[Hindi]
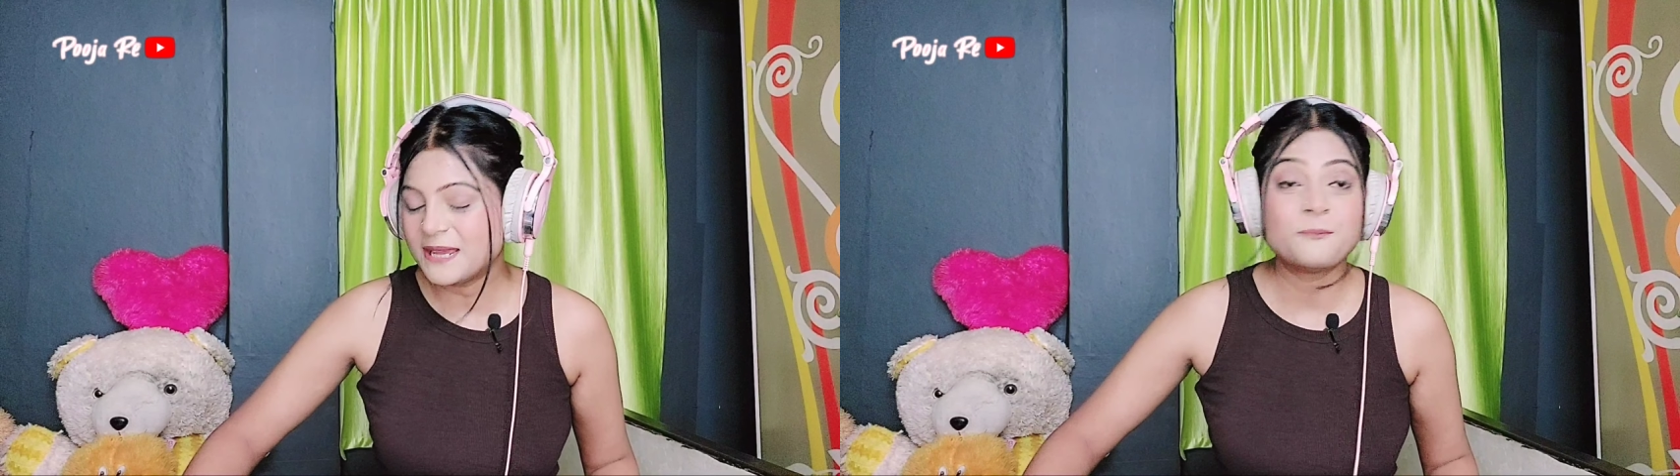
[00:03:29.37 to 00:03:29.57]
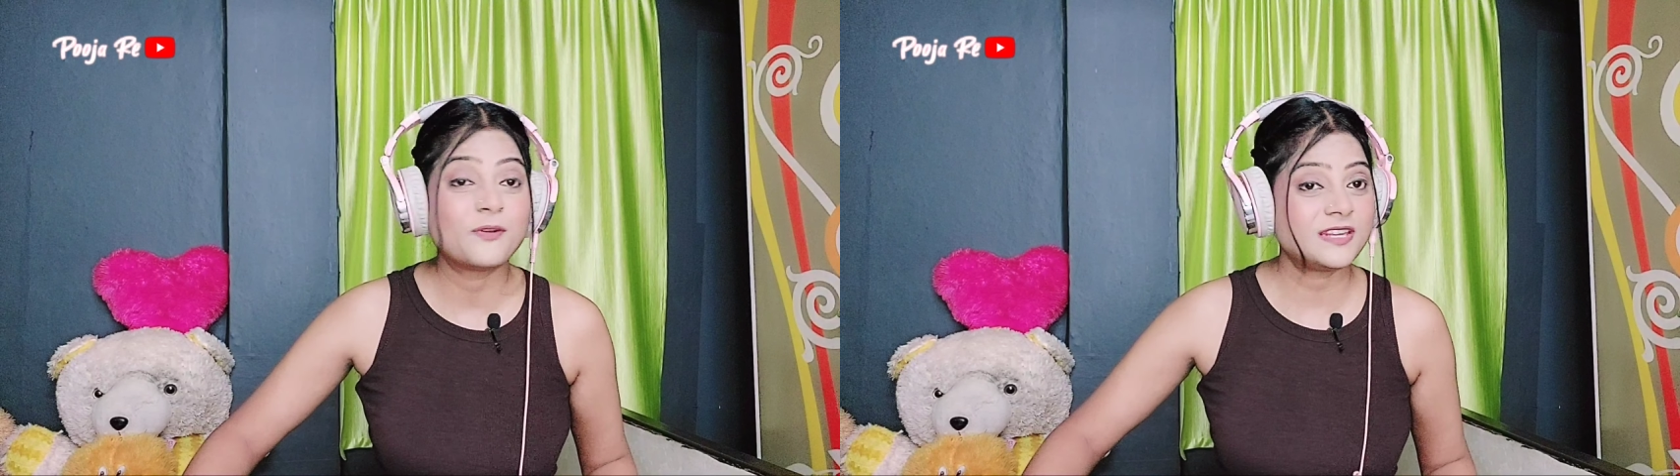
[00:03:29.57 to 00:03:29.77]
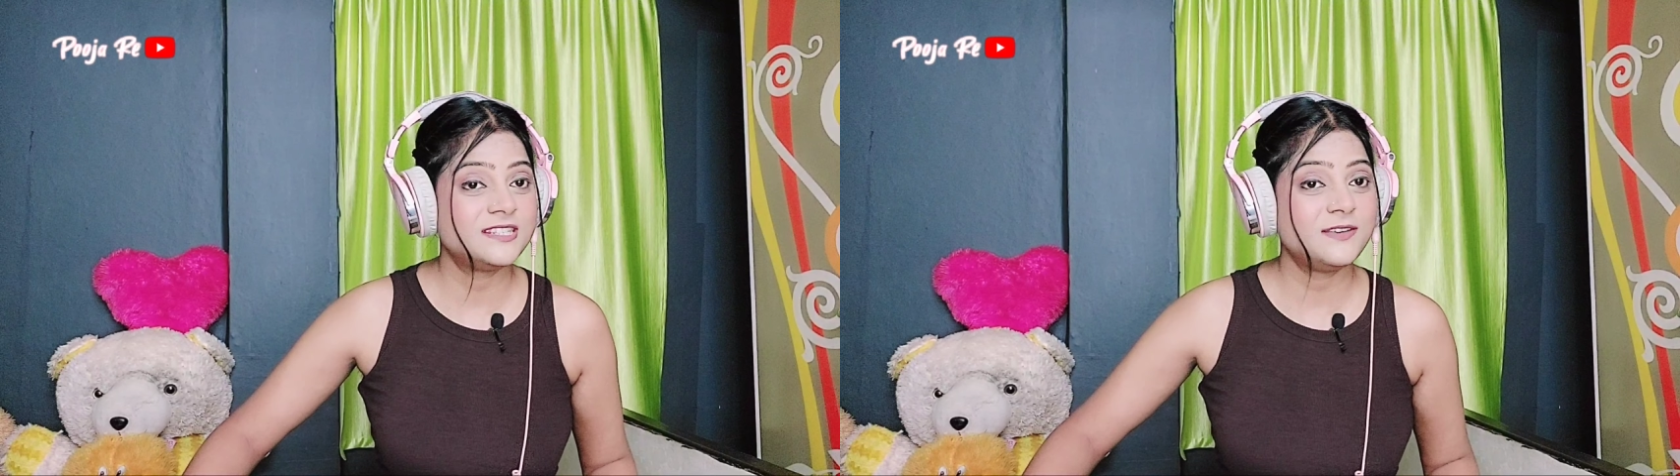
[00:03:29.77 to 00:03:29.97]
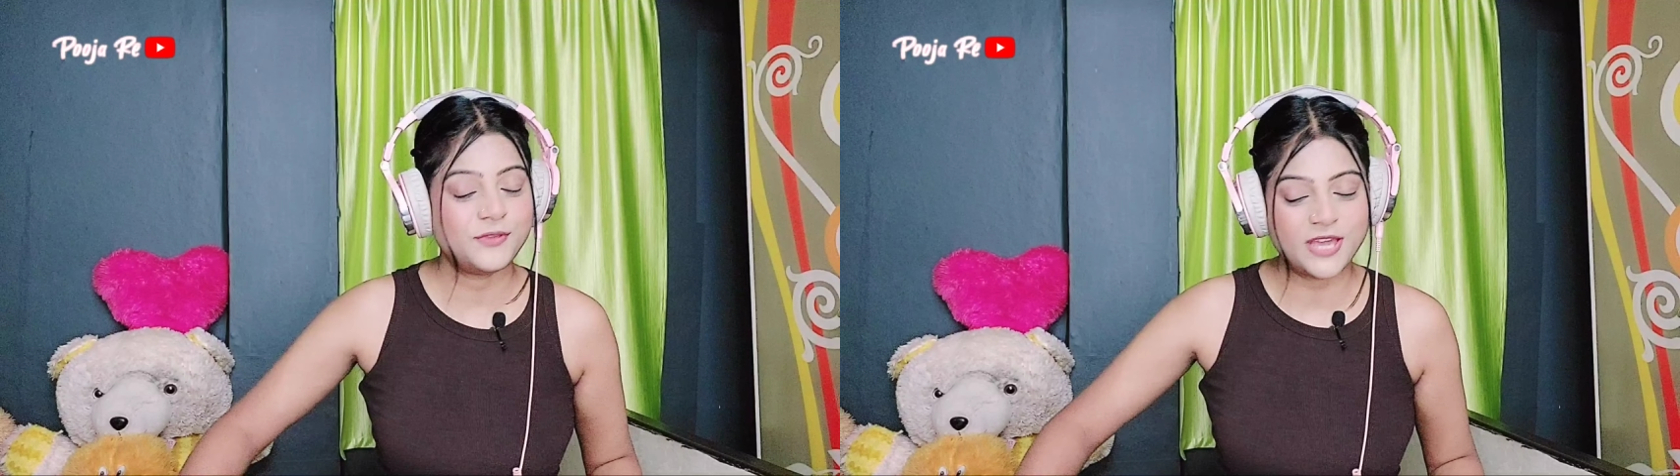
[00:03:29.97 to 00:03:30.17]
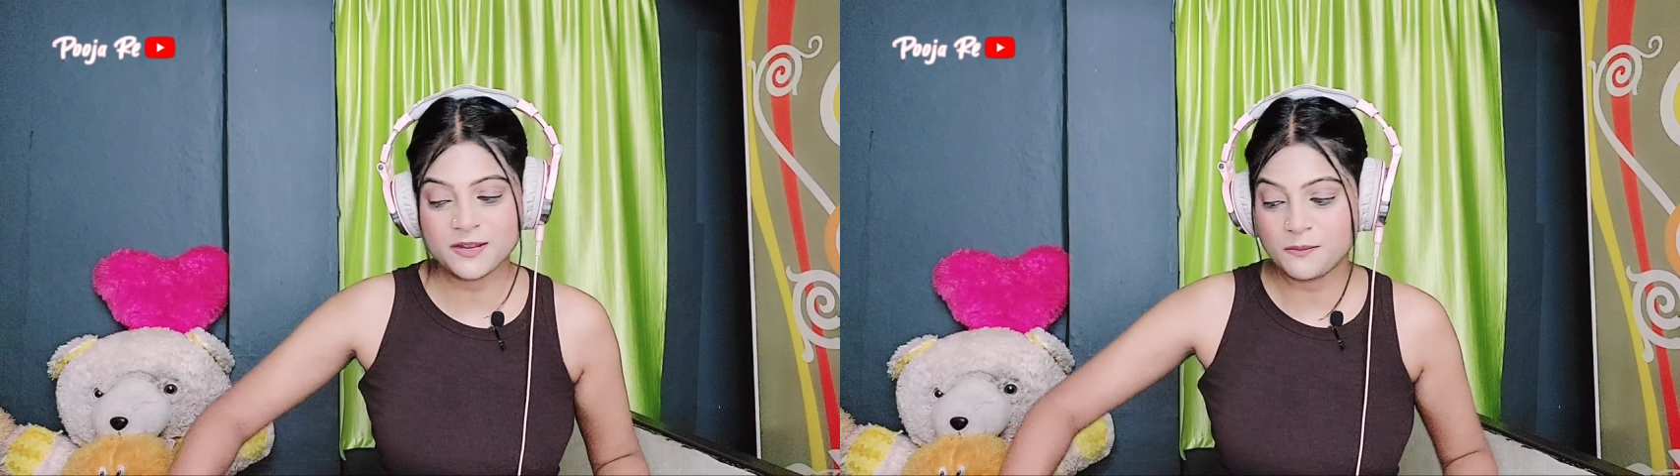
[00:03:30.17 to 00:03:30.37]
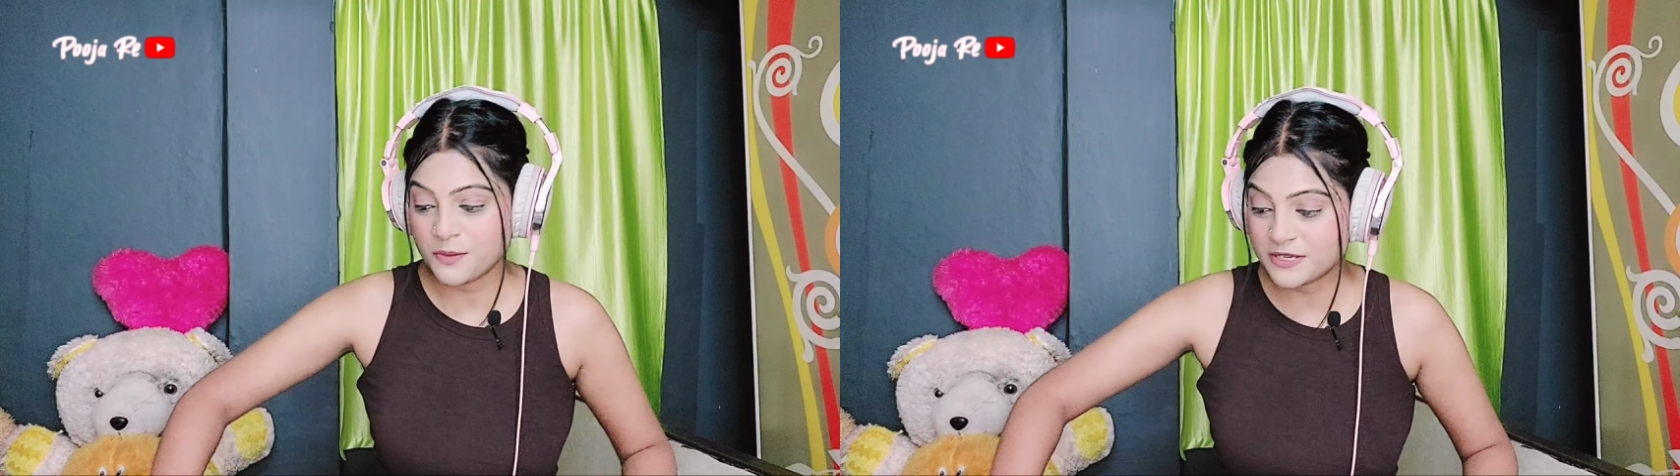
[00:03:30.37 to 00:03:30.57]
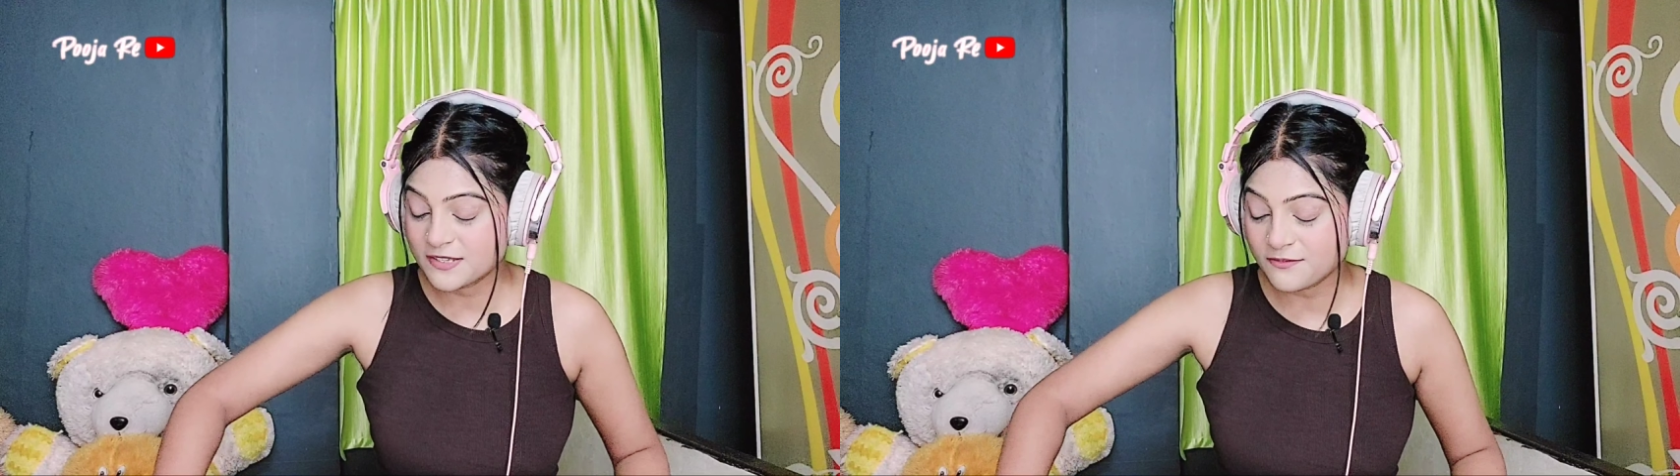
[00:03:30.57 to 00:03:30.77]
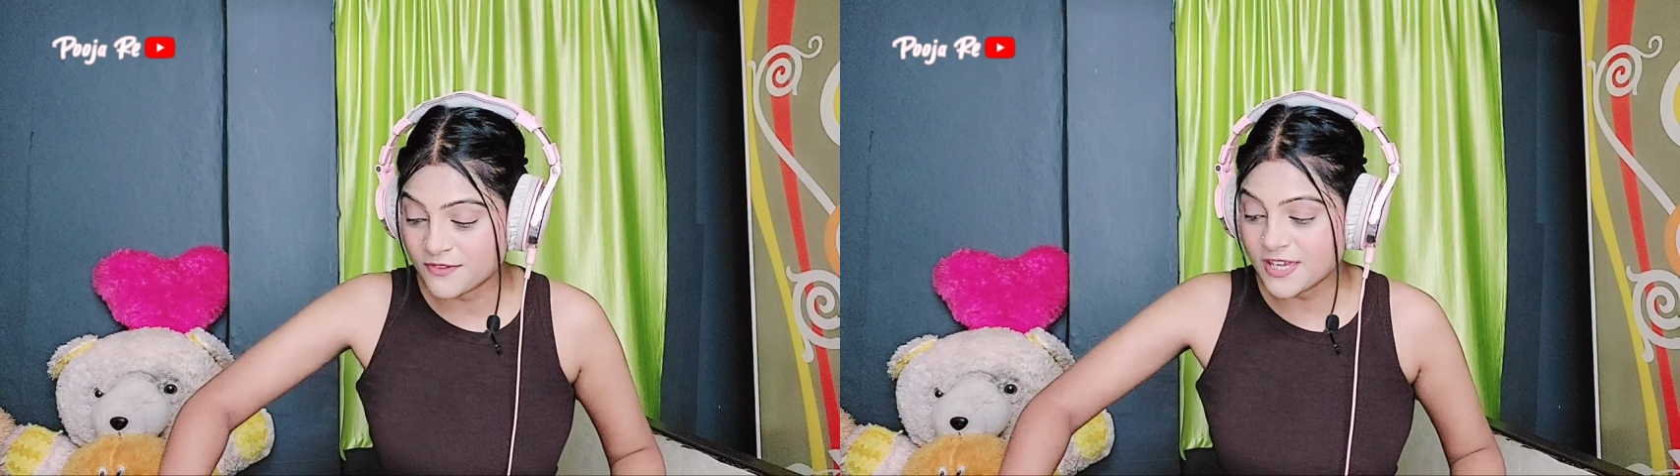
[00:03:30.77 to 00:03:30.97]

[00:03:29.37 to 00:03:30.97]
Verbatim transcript: इम्प्रेसिव uh, यार इम्प्रेसिव